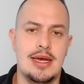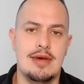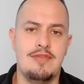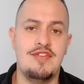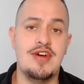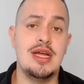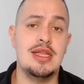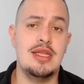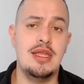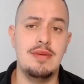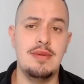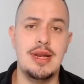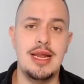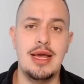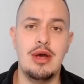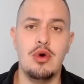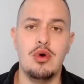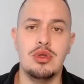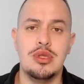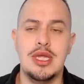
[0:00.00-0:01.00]

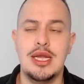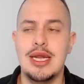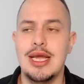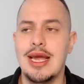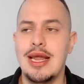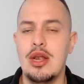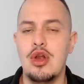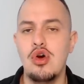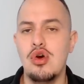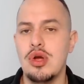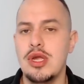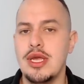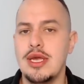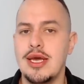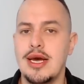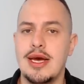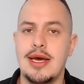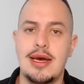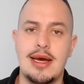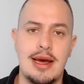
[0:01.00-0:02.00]
factible o tenía
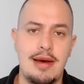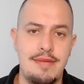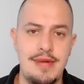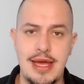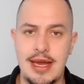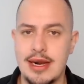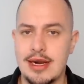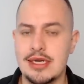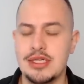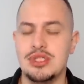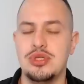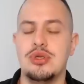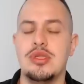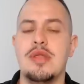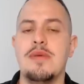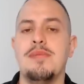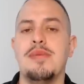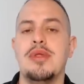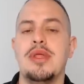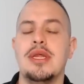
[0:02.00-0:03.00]
lógica, había razón
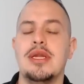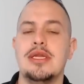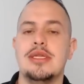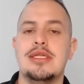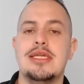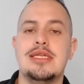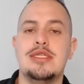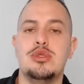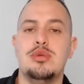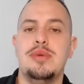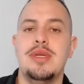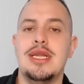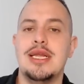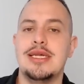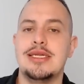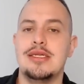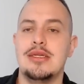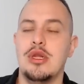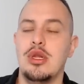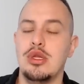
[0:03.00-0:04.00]
de poder de subir
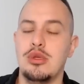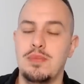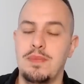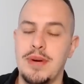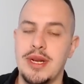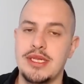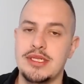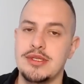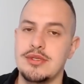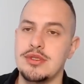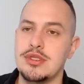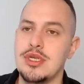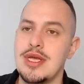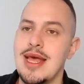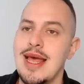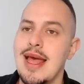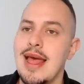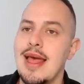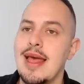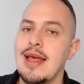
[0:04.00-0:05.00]
las, los precios
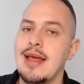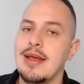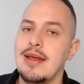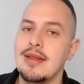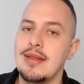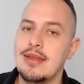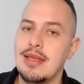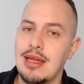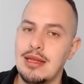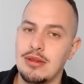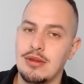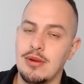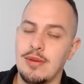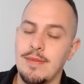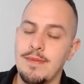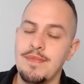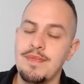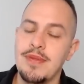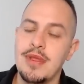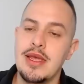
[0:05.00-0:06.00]
tanto.
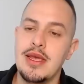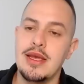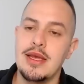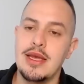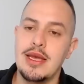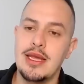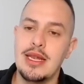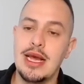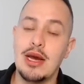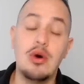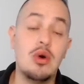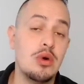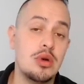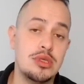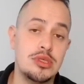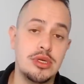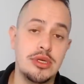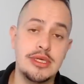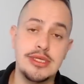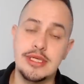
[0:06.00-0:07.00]
La
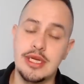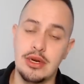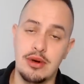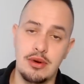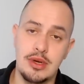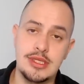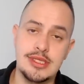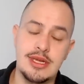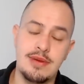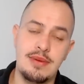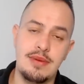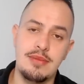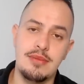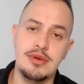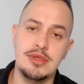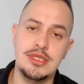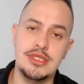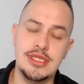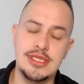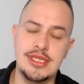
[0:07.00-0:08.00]
conclusión es que no, es que Bimbo
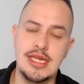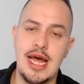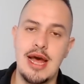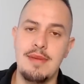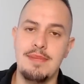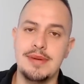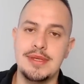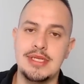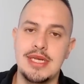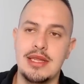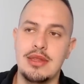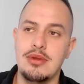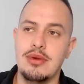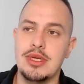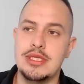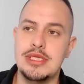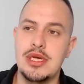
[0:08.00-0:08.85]
sí está pasando, está